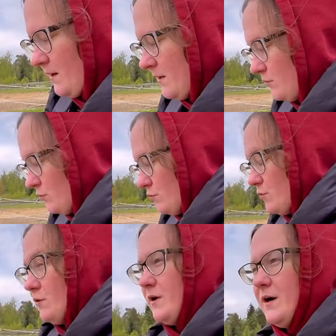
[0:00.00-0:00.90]
а какое-то ну,
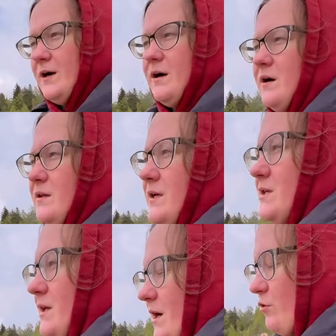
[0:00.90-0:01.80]
федеральное? А, на,
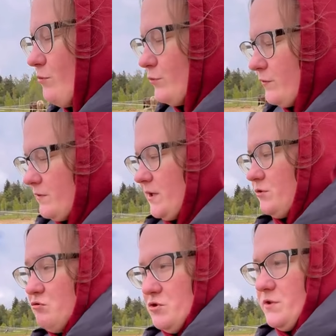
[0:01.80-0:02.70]
на каком уровне я
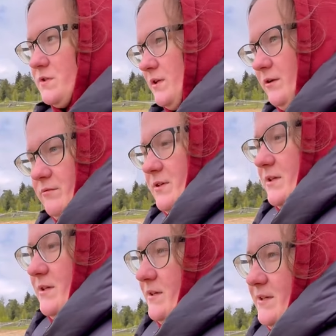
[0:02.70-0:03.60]
точно не знаю,
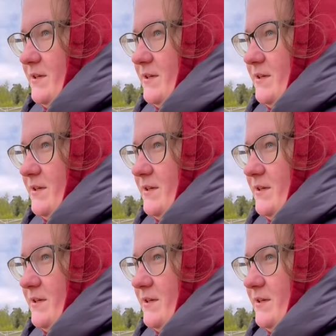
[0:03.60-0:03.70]
не,